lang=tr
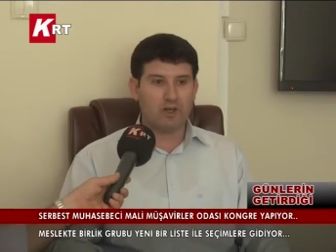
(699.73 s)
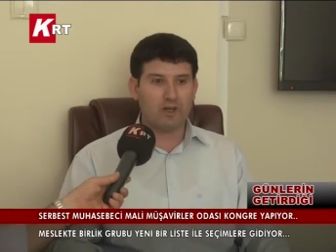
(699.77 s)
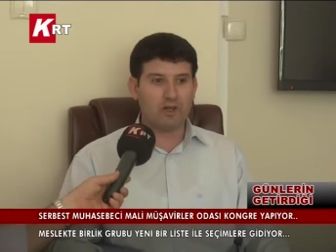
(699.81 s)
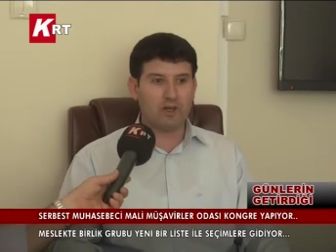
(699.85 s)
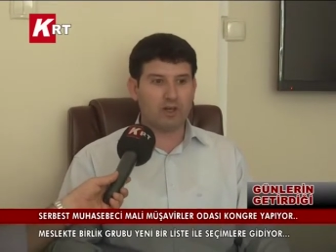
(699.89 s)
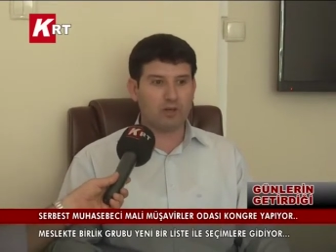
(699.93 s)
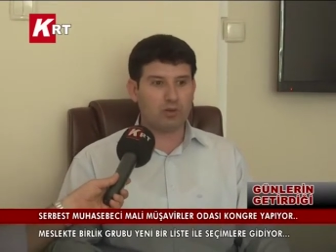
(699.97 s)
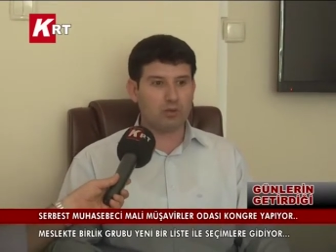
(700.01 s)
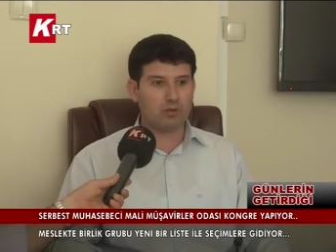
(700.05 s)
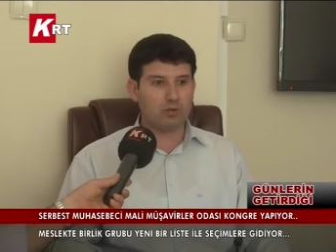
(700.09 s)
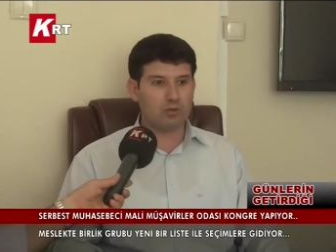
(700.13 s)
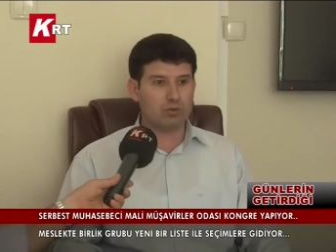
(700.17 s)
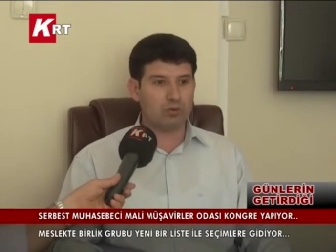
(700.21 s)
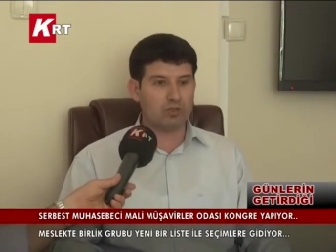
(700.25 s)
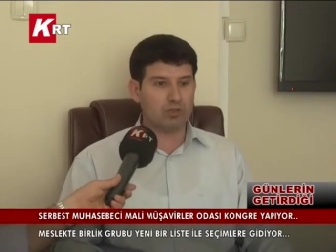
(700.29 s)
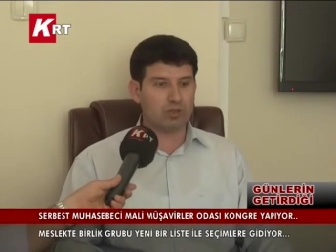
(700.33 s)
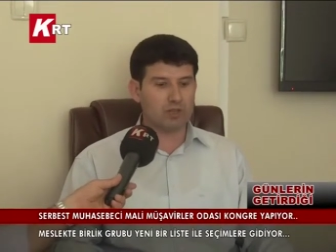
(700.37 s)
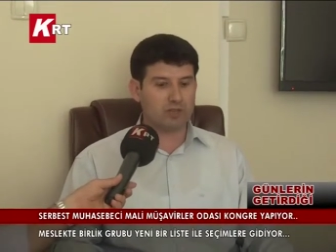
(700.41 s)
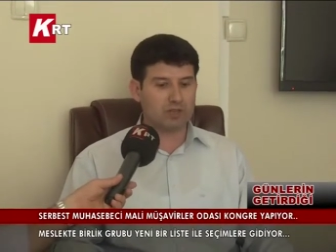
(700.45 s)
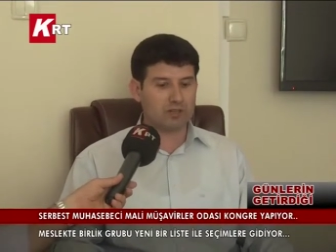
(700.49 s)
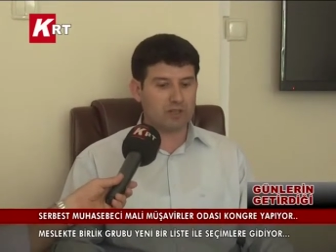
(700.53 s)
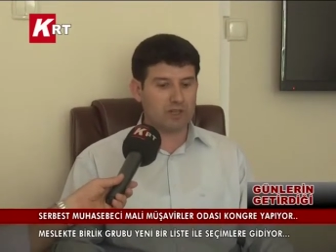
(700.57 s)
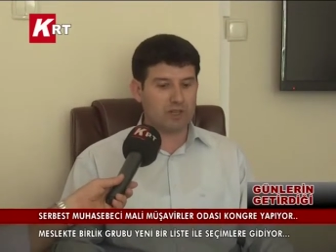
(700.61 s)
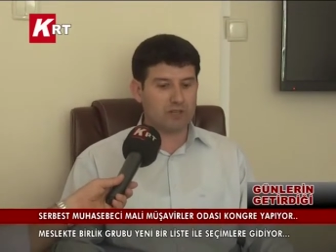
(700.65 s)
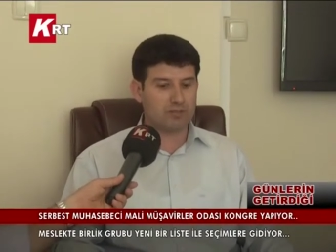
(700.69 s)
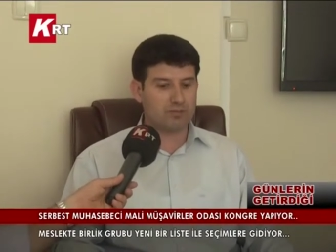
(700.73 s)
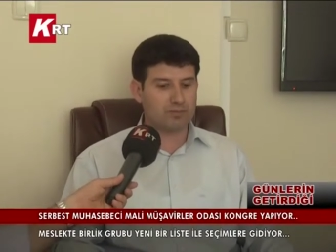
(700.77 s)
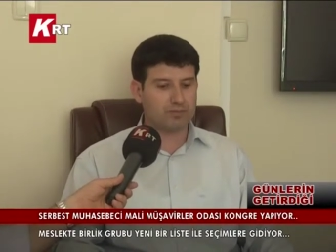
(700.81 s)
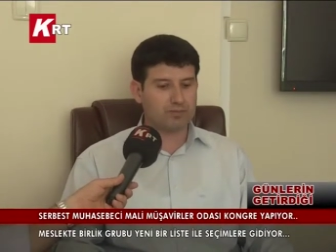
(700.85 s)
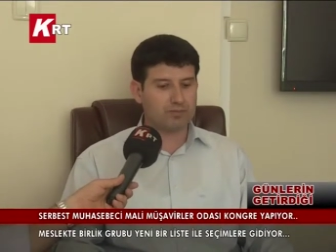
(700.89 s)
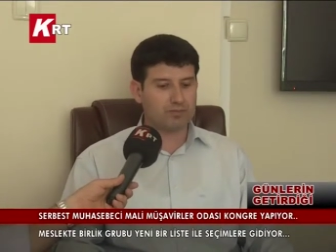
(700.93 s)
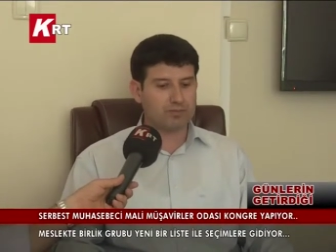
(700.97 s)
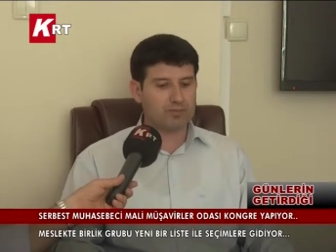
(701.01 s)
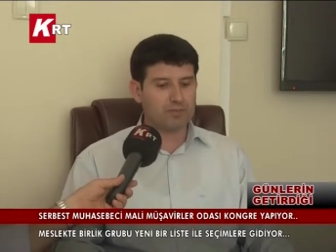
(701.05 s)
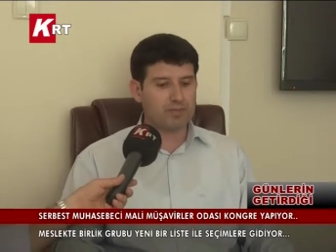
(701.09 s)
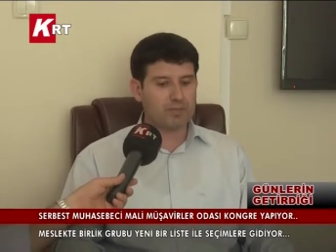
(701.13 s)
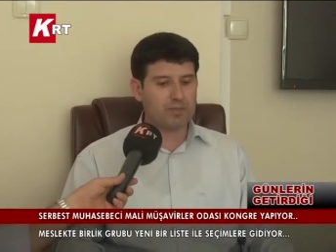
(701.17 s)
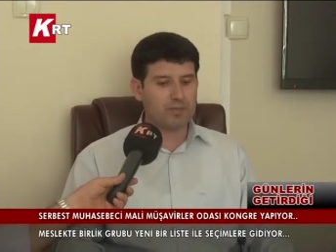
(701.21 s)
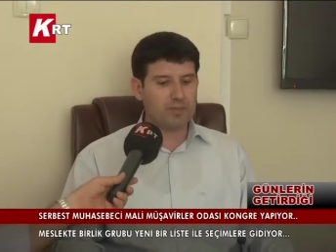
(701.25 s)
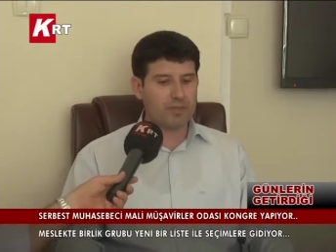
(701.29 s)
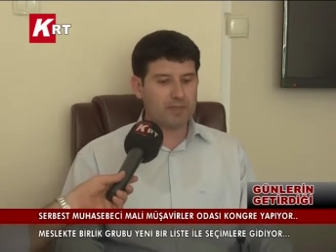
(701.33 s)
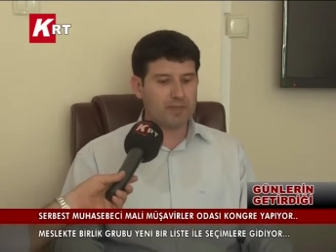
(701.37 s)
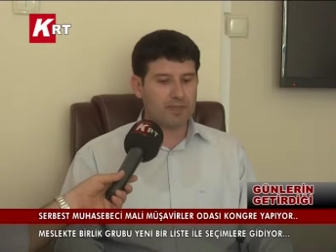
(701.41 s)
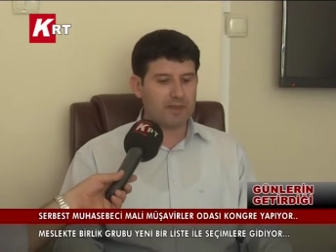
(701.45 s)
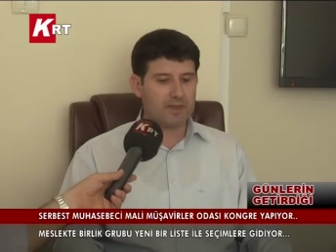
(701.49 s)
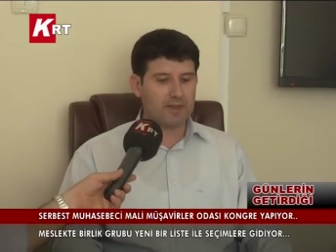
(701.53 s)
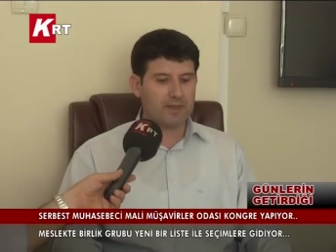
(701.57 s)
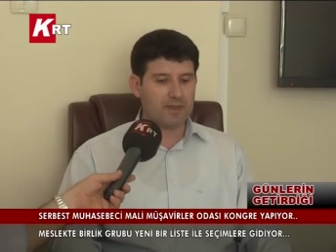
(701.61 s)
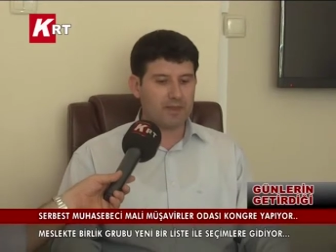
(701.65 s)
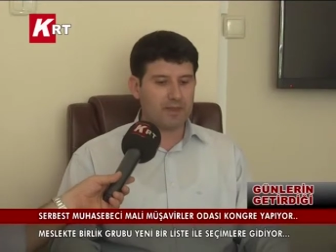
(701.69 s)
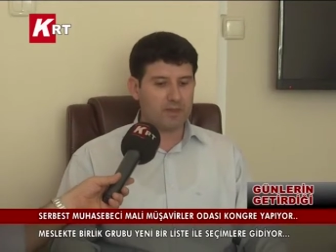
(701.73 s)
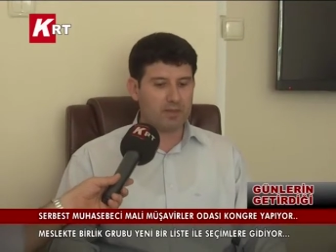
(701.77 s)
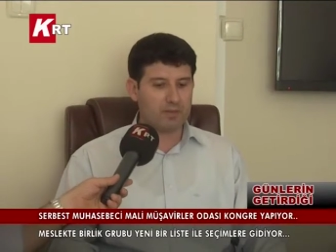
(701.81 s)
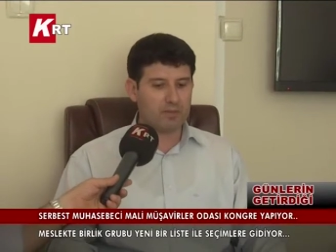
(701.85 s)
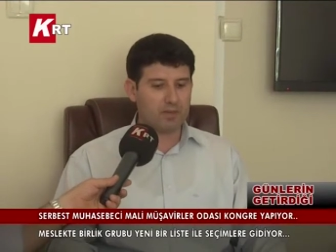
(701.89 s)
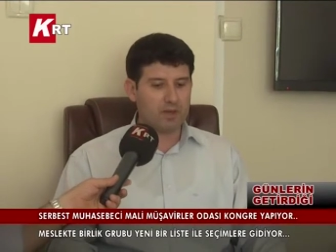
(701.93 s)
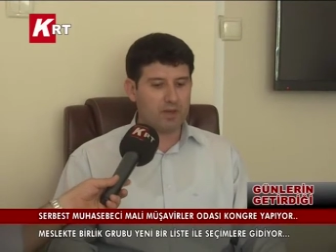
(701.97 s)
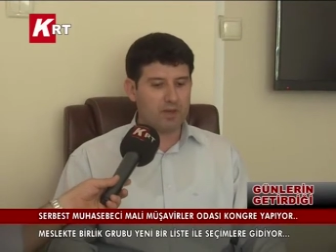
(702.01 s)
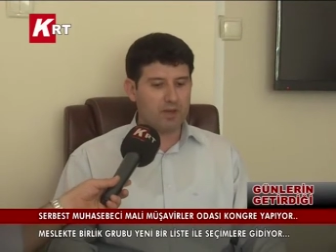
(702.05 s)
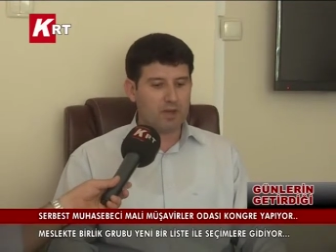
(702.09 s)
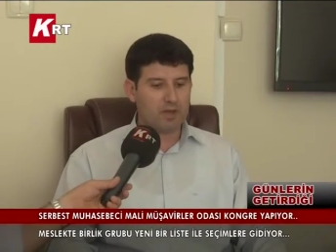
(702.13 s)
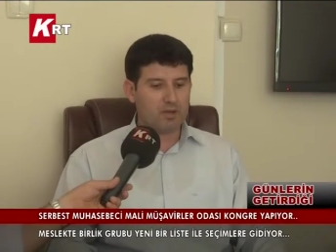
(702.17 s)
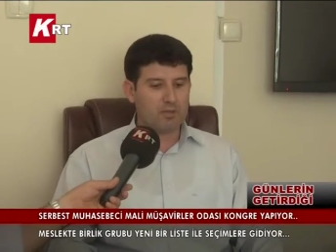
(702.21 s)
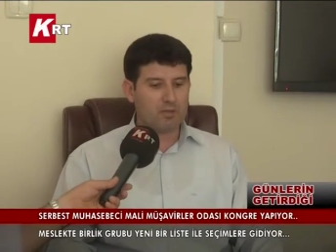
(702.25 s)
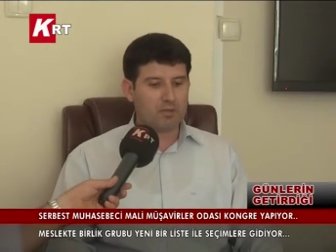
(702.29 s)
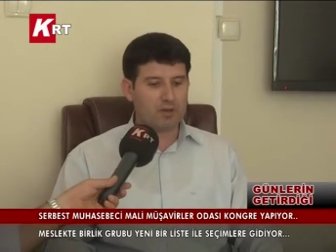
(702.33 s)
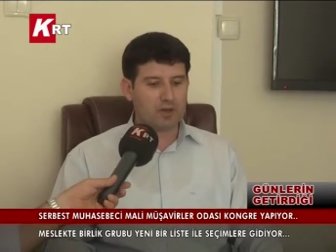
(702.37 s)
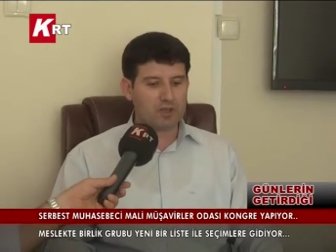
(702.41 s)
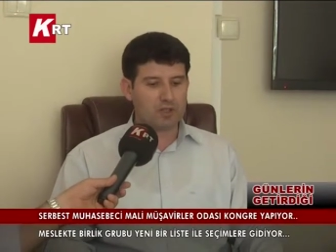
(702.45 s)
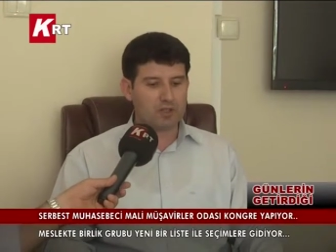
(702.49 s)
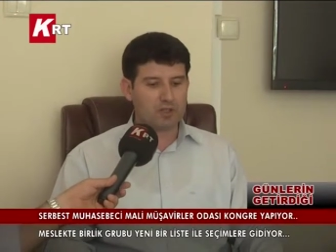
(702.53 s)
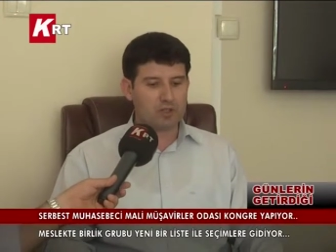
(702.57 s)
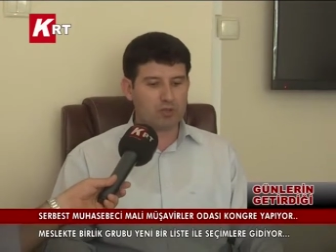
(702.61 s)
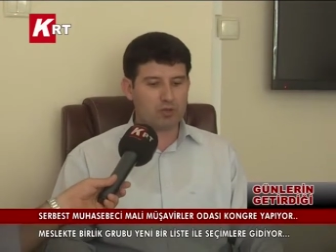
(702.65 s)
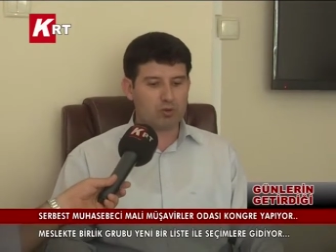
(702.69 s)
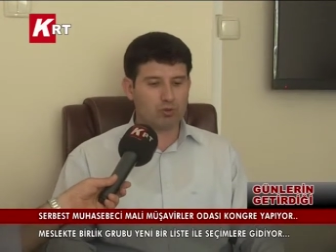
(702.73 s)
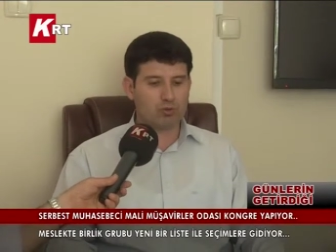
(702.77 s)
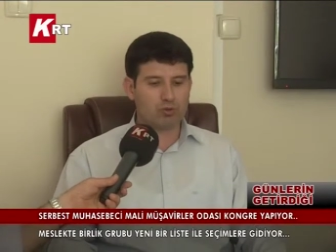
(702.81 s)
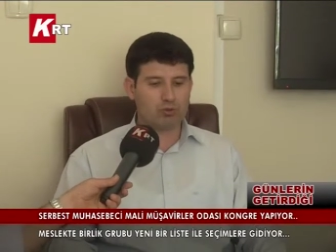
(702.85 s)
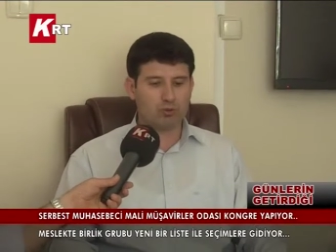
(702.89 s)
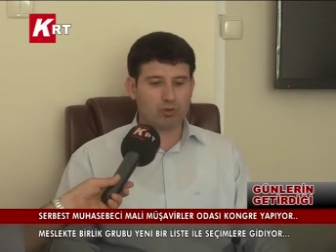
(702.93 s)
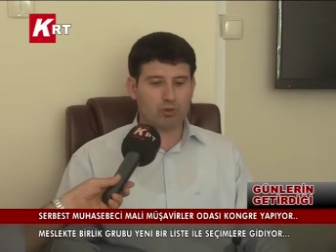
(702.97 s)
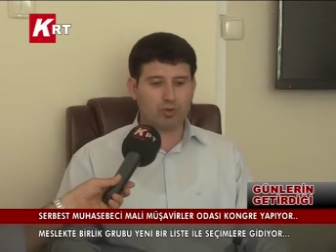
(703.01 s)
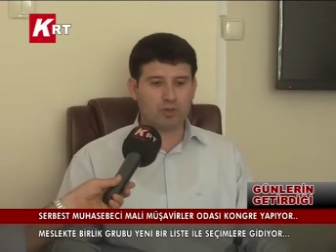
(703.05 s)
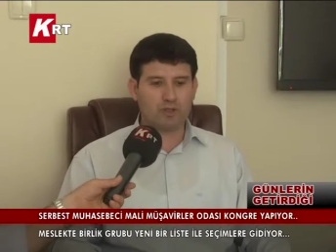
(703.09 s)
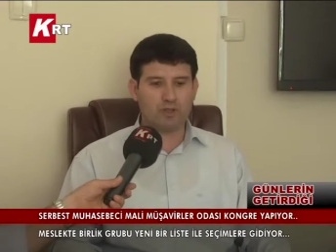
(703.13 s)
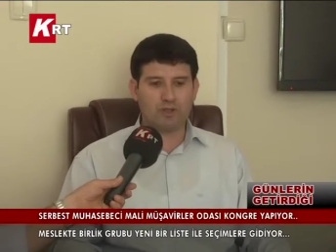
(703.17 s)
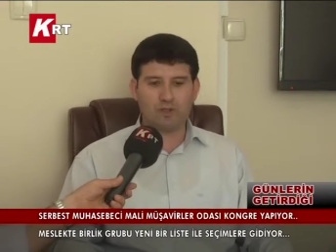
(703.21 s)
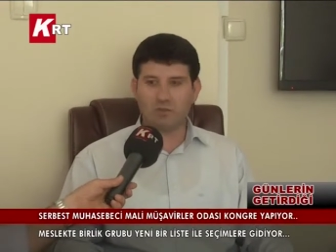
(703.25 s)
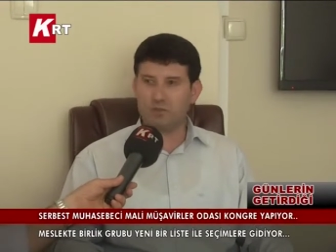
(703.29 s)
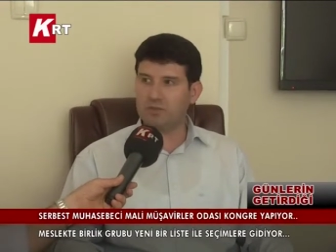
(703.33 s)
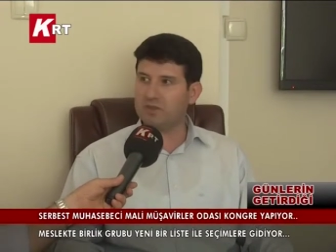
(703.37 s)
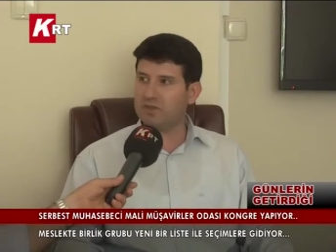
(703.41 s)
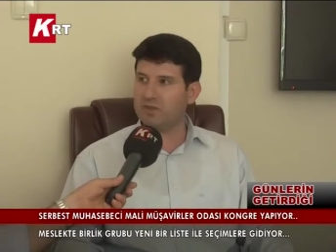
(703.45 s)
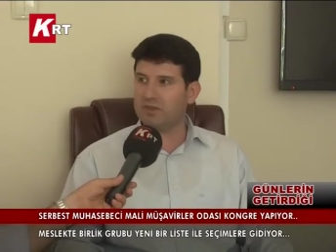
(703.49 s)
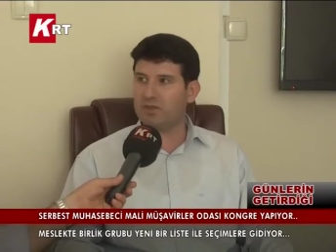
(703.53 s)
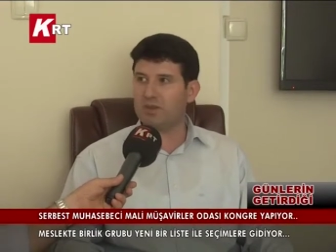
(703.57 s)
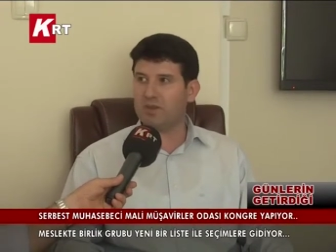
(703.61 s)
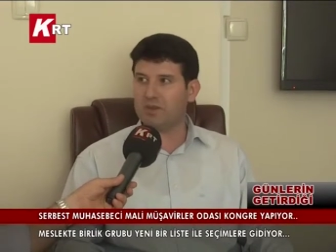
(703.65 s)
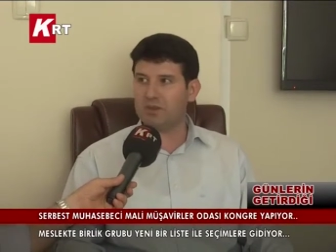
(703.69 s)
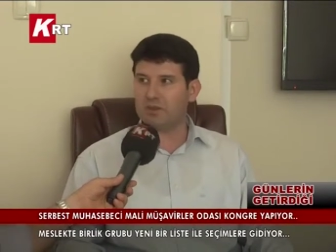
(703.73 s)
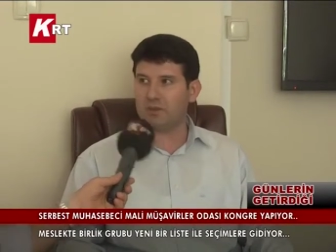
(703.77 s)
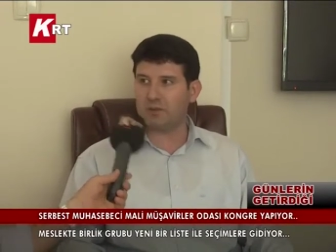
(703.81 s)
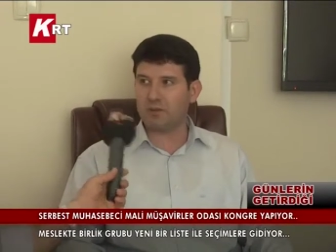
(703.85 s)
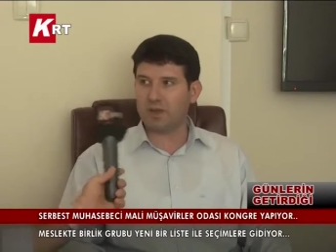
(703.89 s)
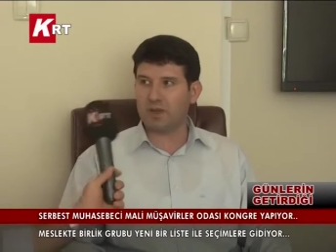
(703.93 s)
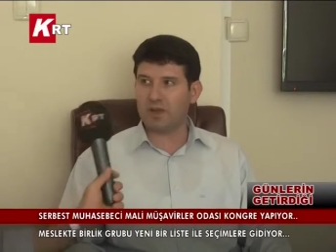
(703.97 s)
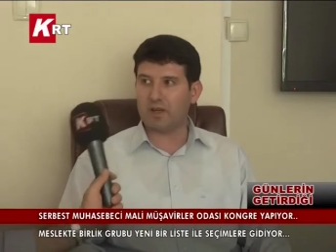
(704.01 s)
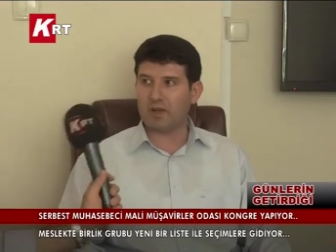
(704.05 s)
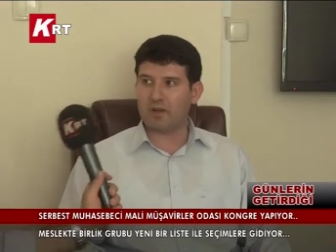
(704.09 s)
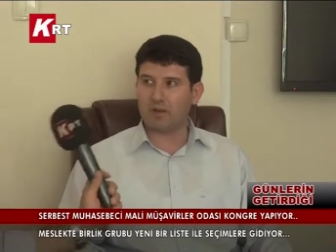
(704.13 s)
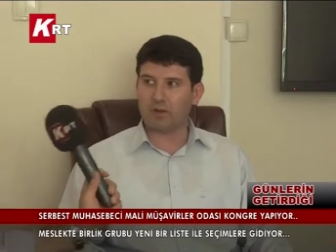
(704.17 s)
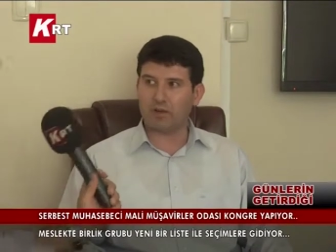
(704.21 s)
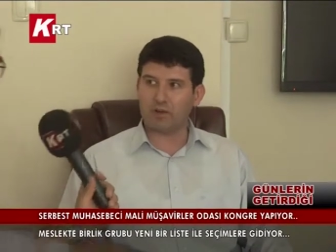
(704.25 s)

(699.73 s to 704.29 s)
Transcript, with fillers: E, onun dışında e, başka çözüm önerilerimiz de var tabii ki. Yani.